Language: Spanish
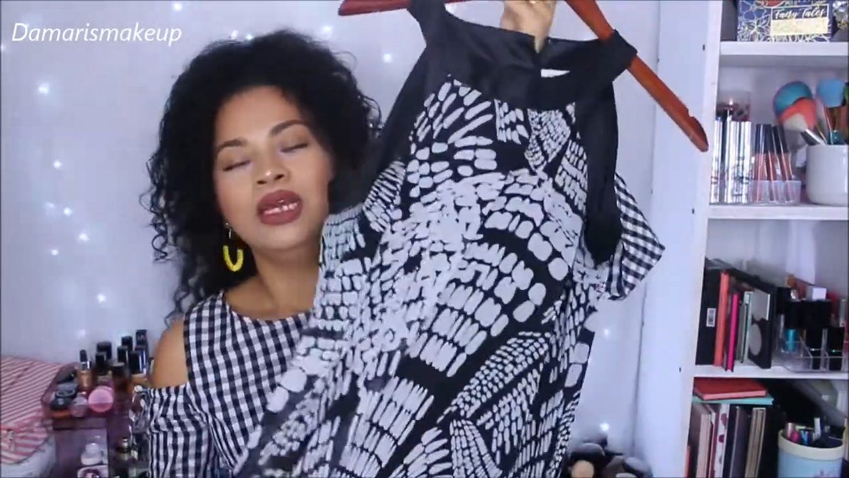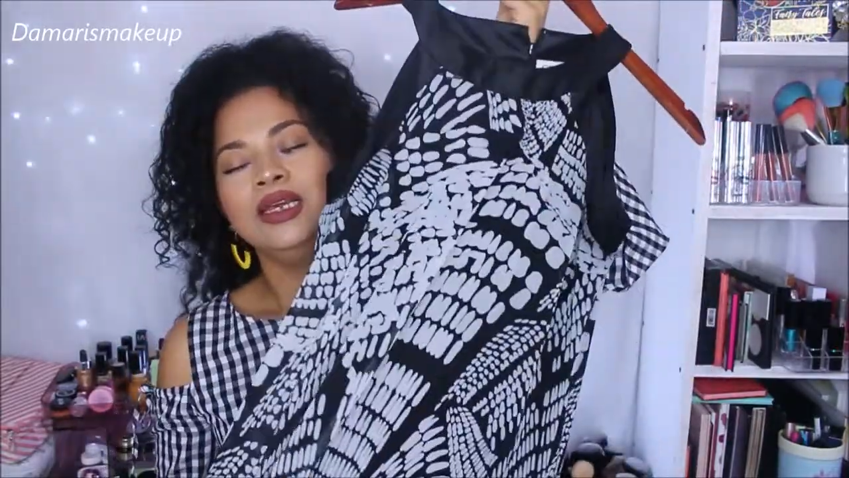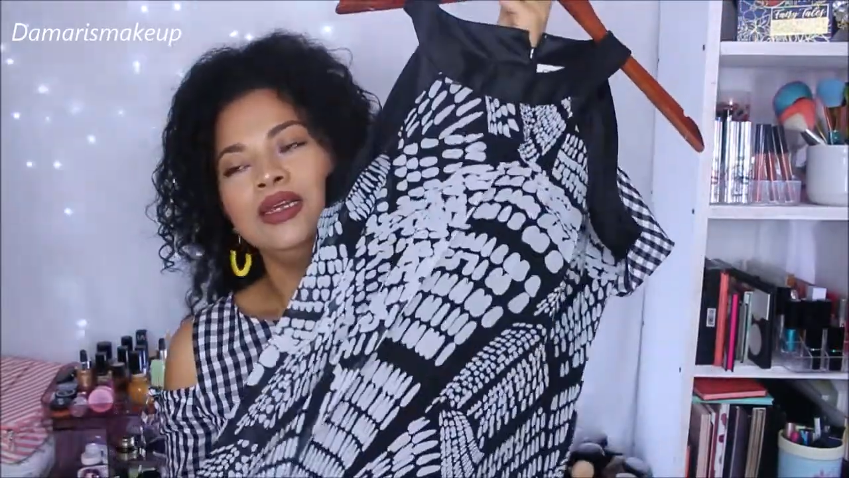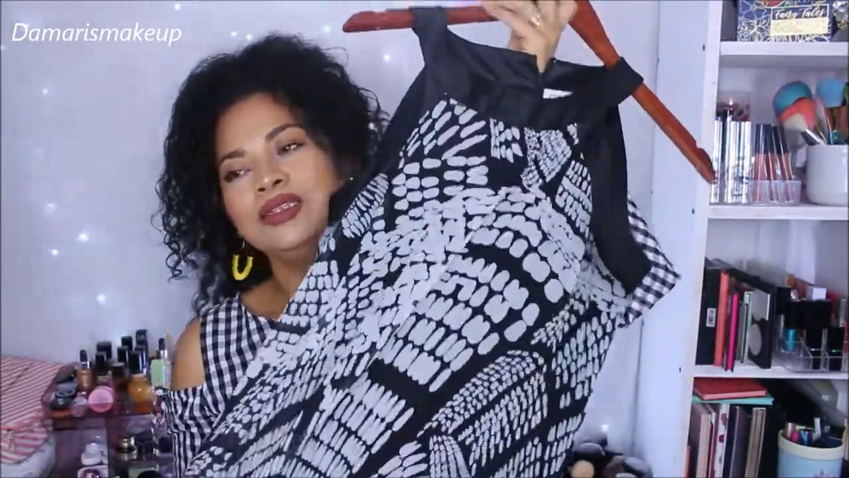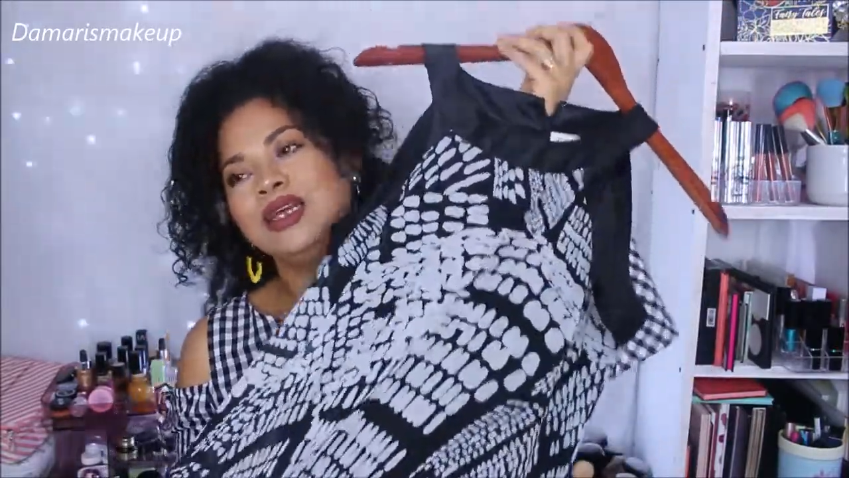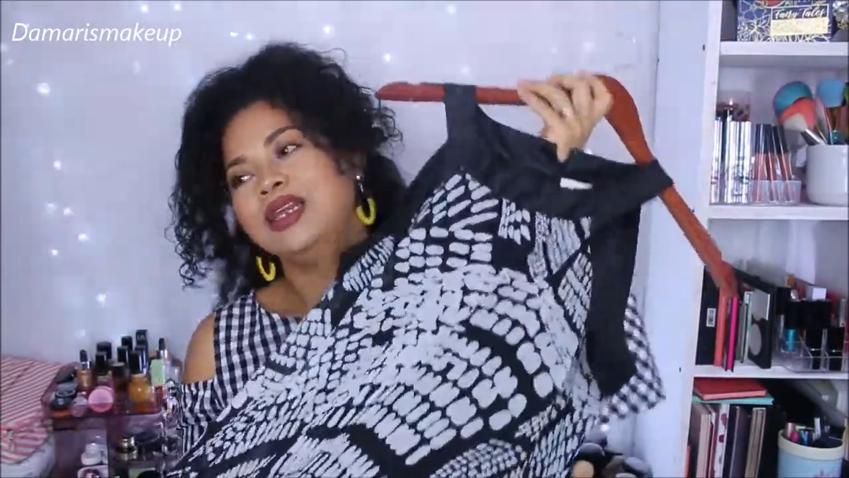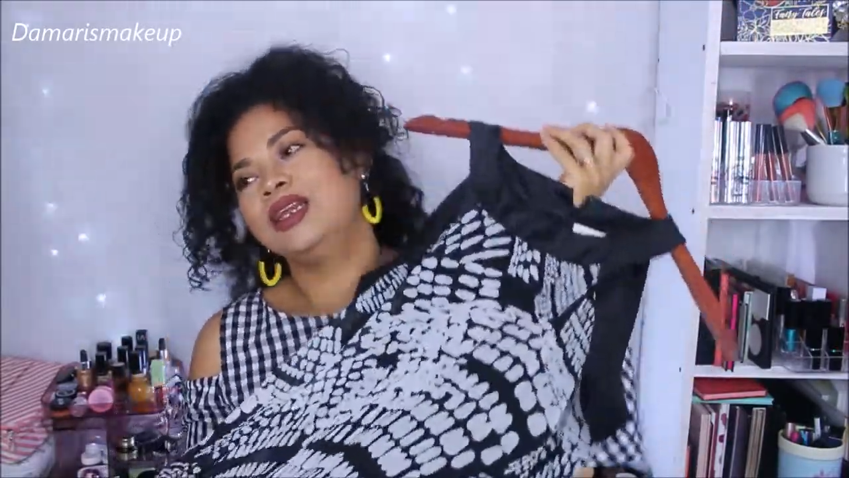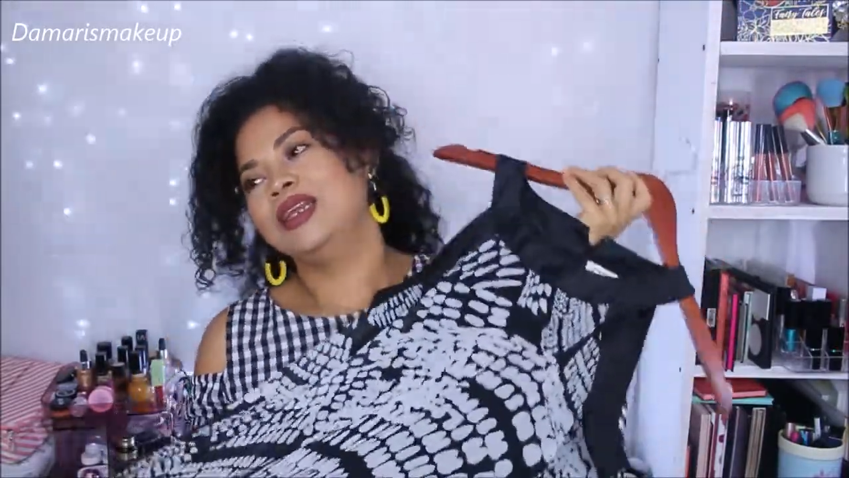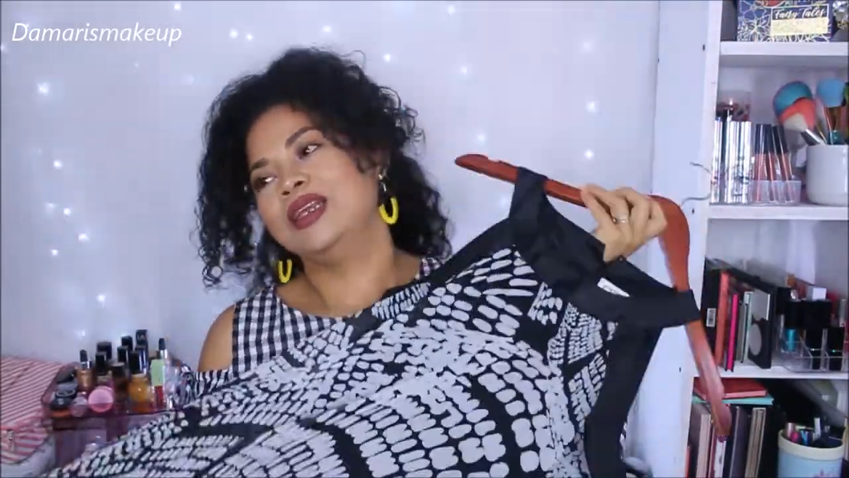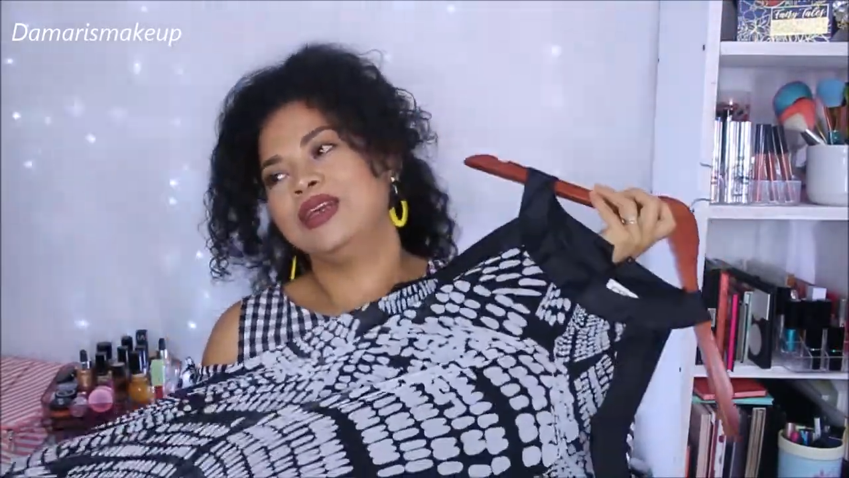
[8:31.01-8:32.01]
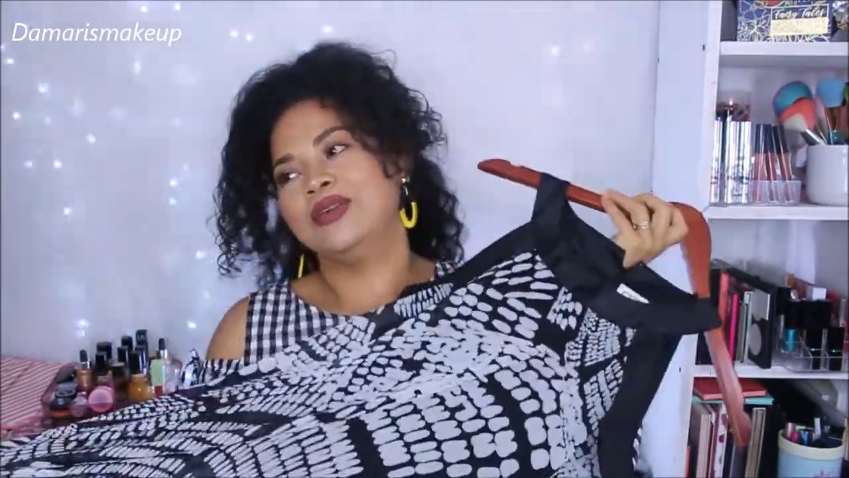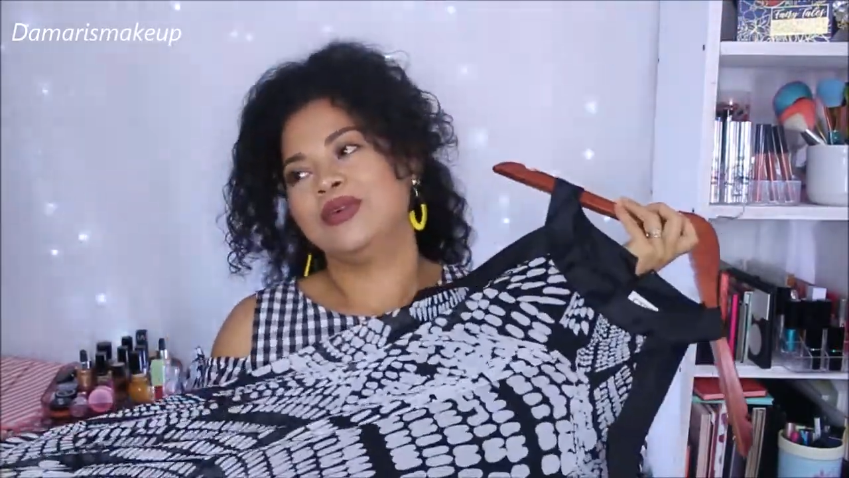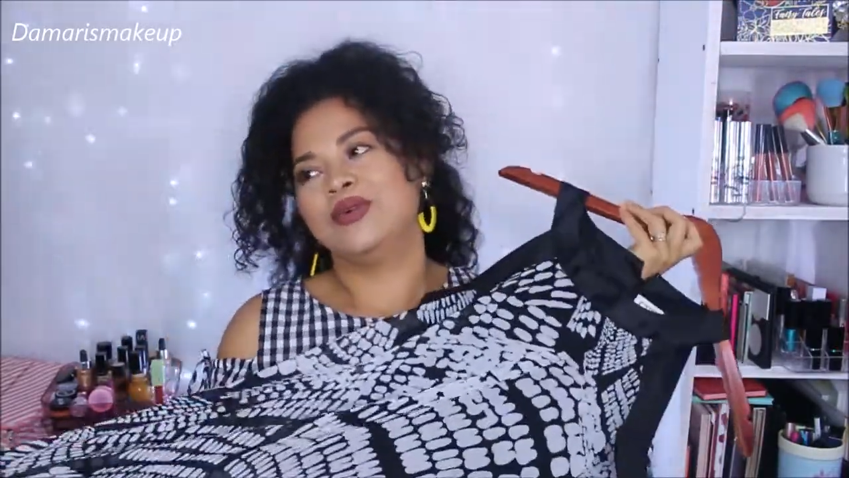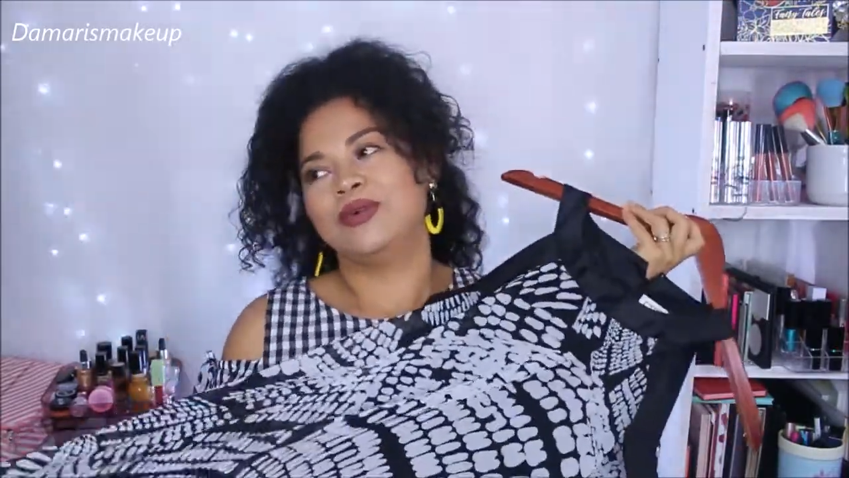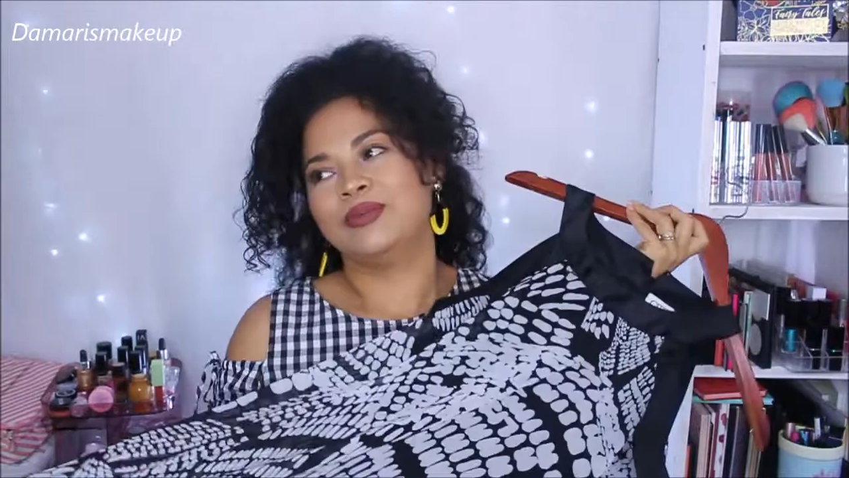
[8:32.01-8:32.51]
y es tan
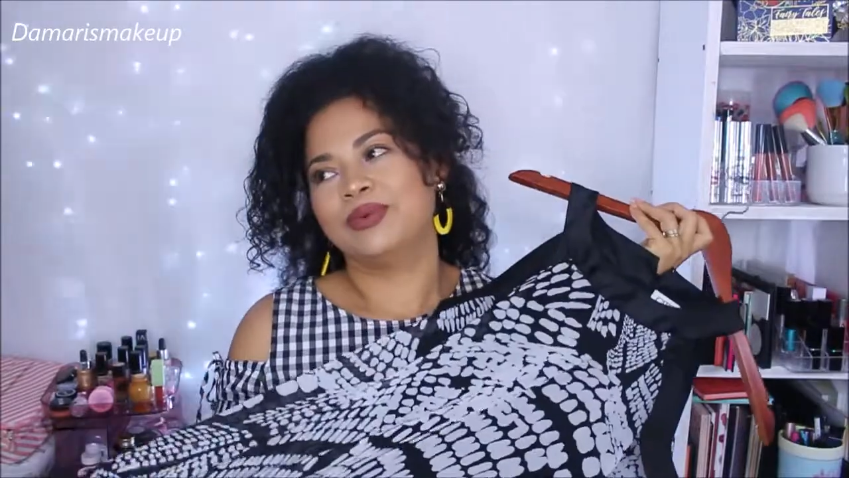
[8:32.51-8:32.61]
rico